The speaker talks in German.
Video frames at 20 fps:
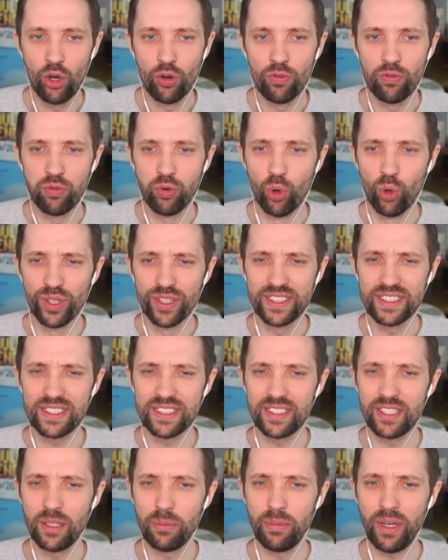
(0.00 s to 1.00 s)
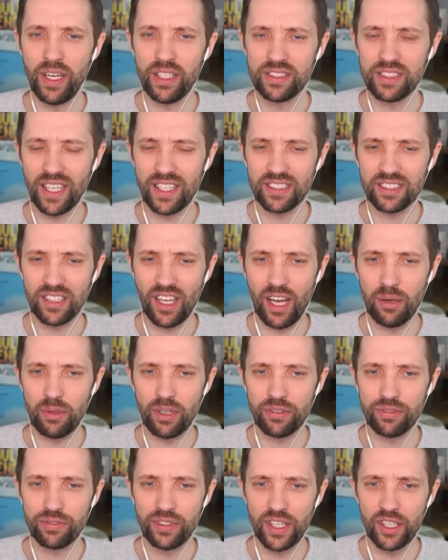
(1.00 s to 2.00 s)
Wohnzimmer, das
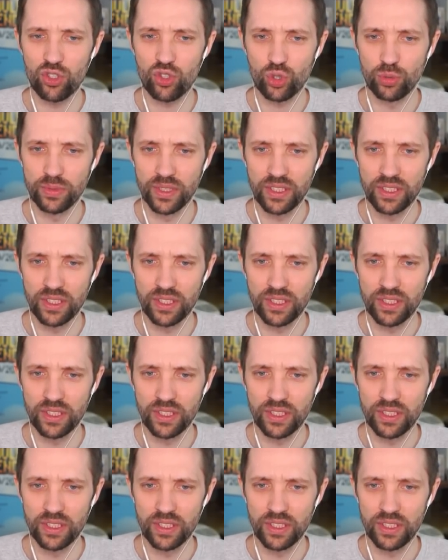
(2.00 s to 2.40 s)
aber falsch rum